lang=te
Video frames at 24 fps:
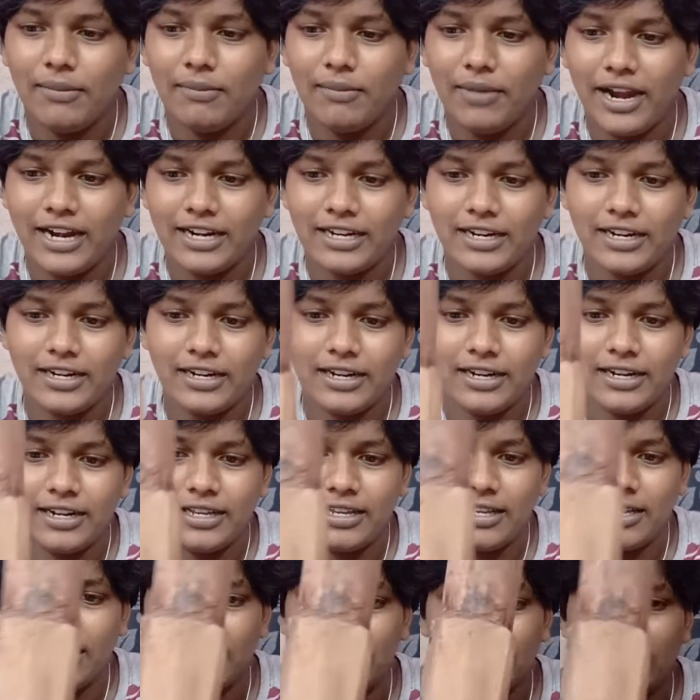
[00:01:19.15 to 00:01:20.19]
మ్యాటర్ ఏంటంటే
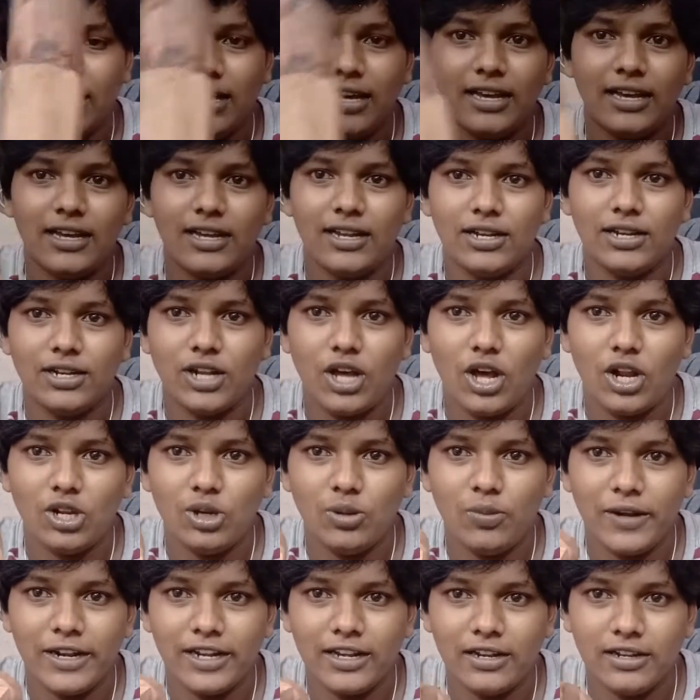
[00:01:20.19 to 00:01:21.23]
కింద నాలుగు
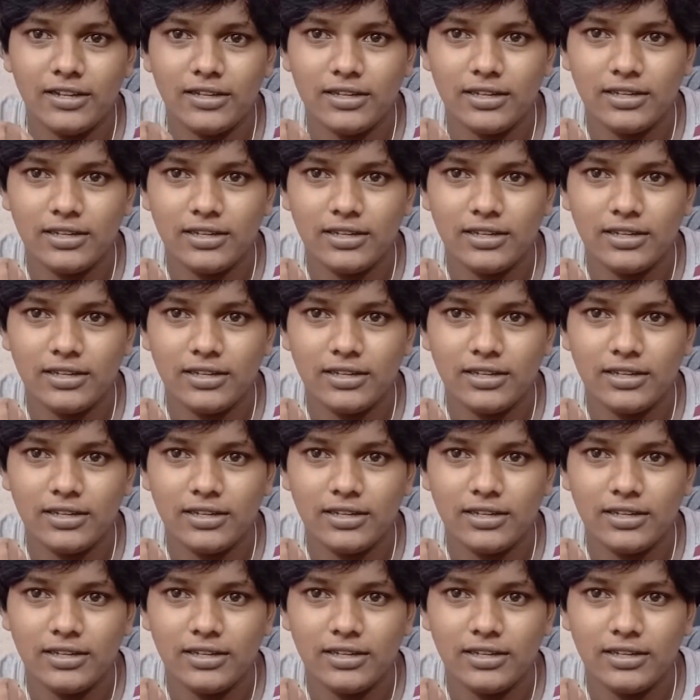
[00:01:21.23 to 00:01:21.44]
పలకల